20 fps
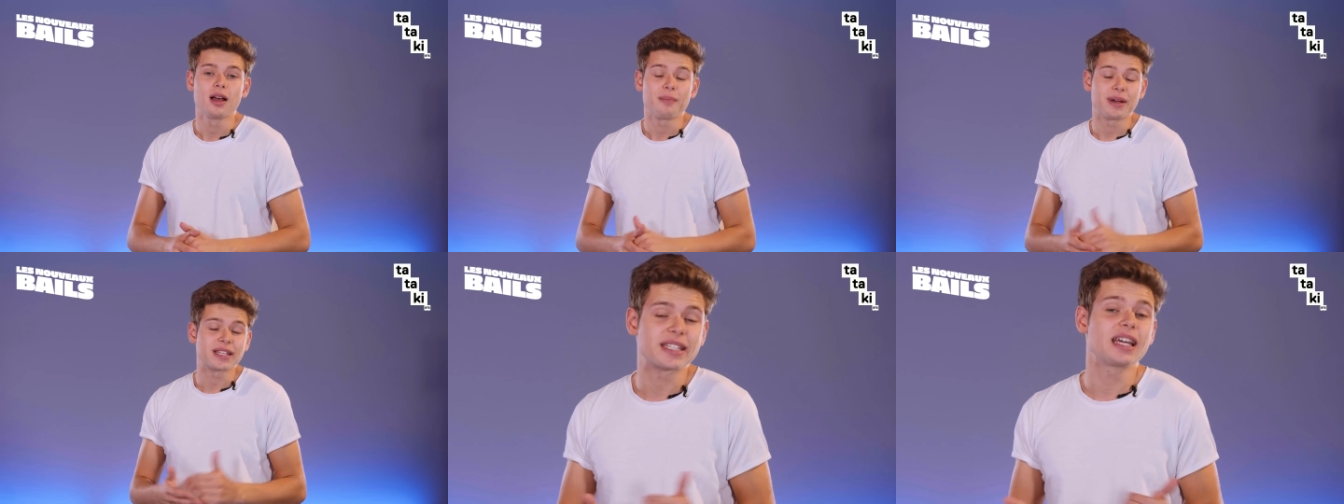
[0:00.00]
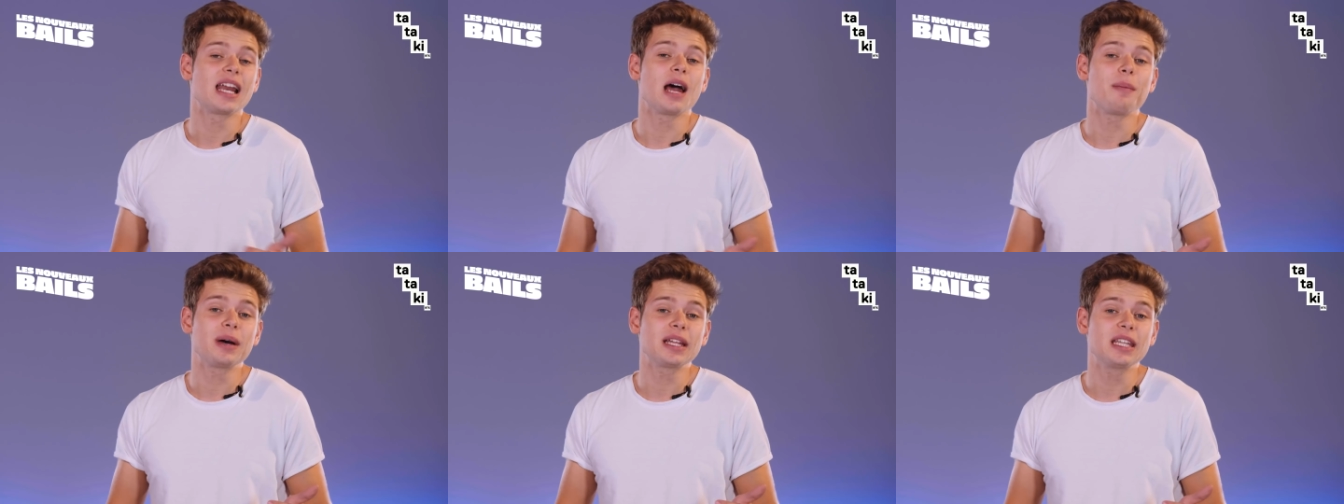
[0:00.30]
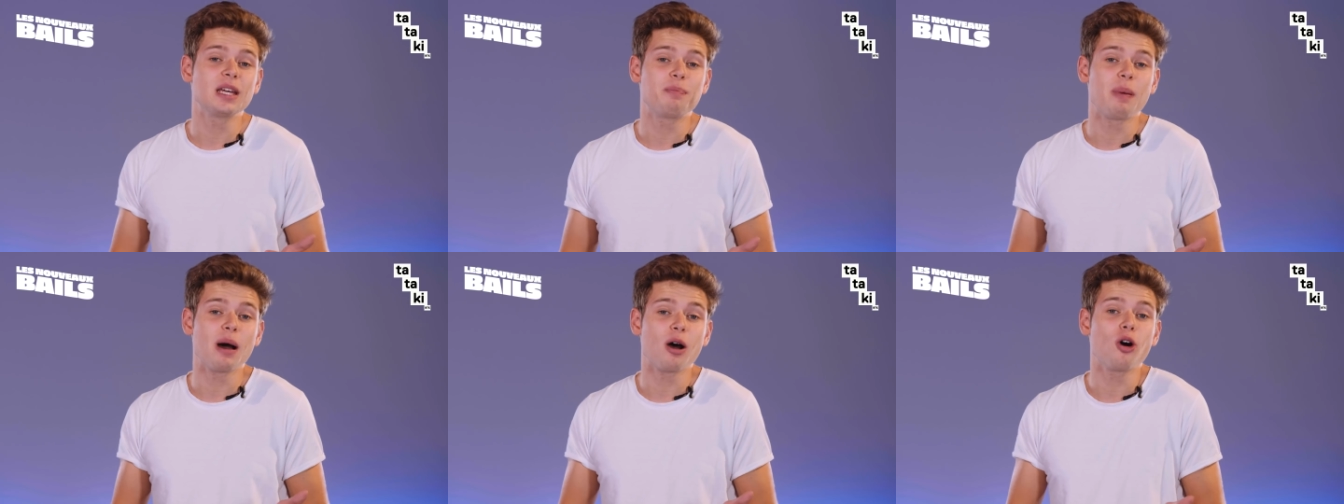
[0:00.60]
parce qu'elle n'a pas
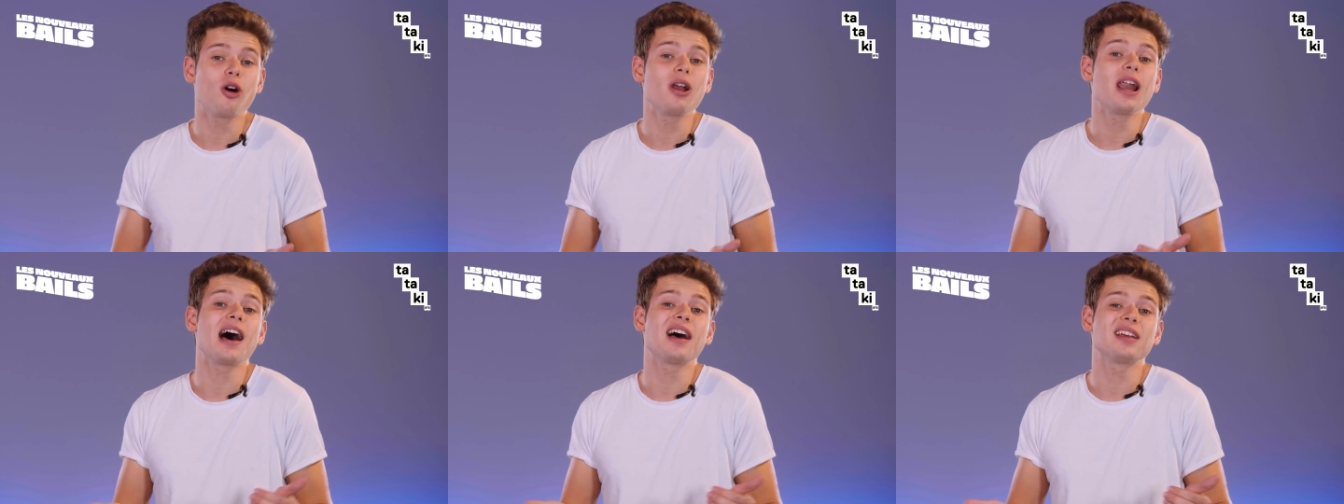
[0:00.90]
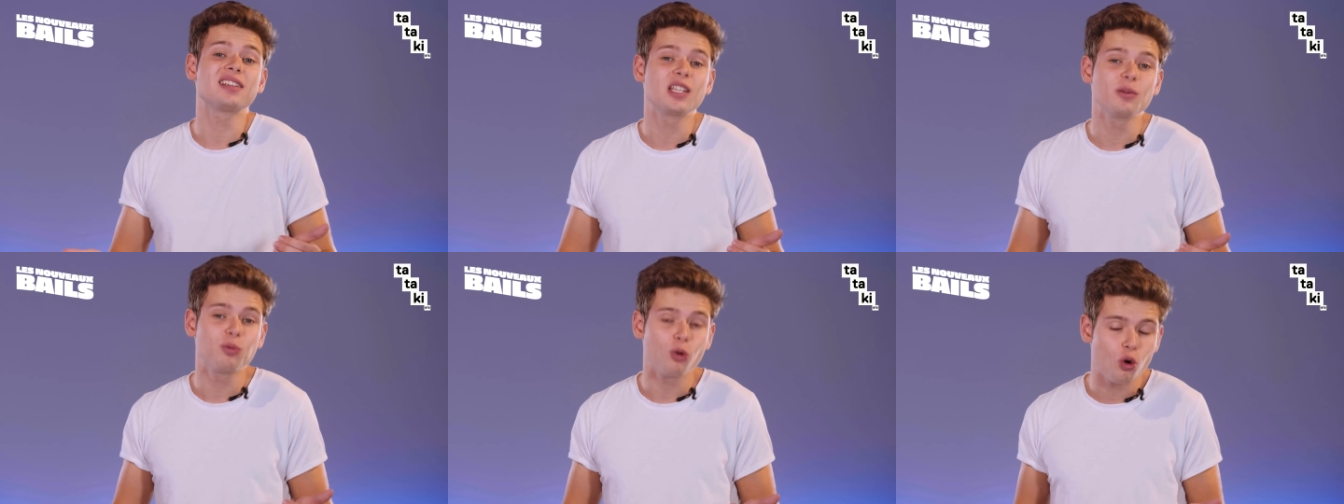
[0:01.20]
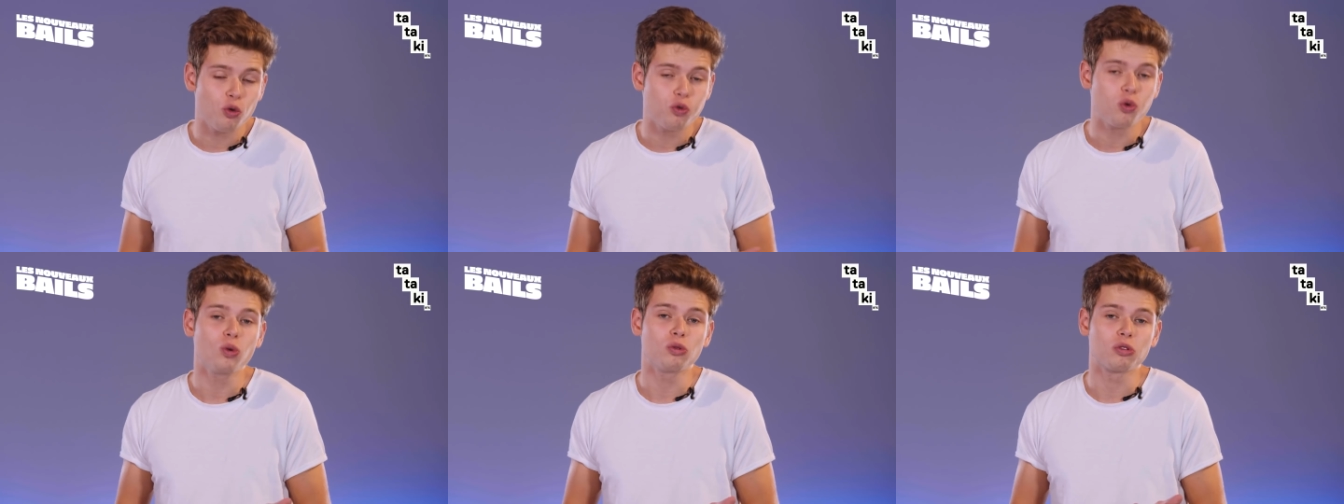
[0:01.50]
des paroles assez
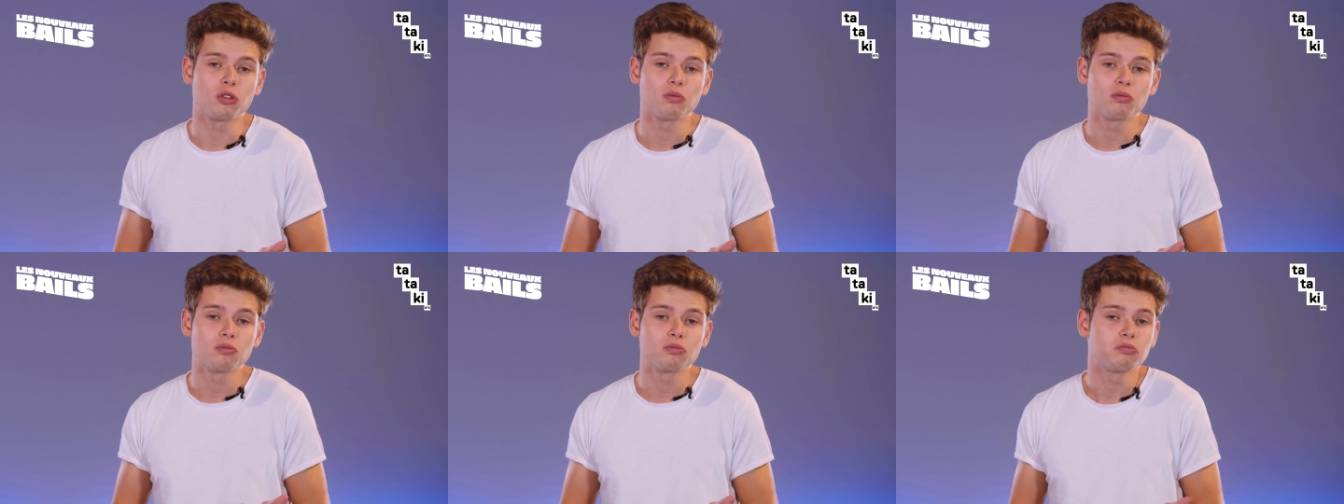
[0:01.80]
profondes.